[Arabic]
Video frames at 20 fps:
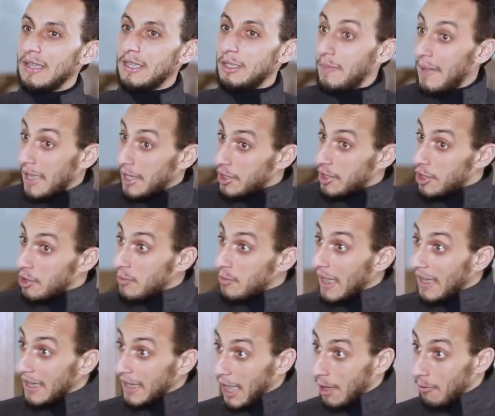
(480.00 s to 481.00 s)
تبعد شي
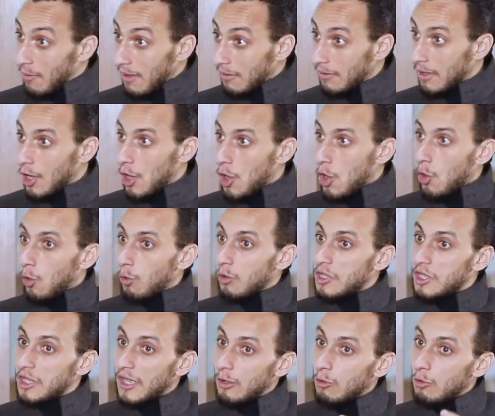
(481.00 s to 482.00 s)
شويه على القهوه
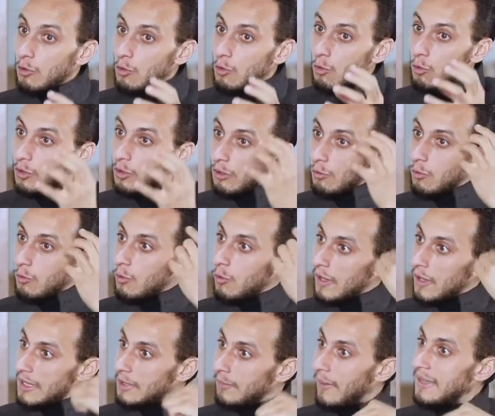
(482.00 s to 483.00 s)

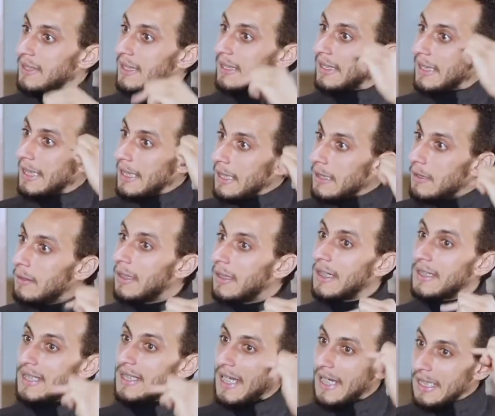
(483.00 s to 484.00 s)
وكتبقى تعطي
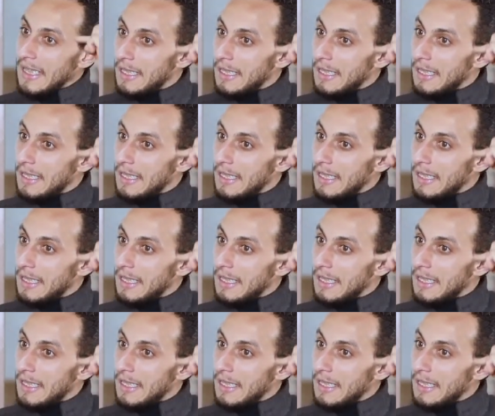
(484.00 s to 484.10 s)
رسائل